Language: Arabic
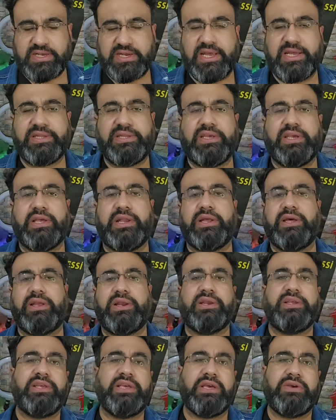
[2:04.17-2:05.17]
نادي
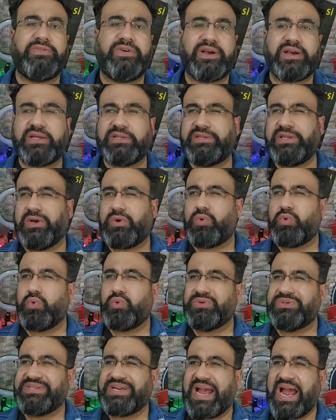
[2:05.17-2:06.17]
الحرية فقد يكون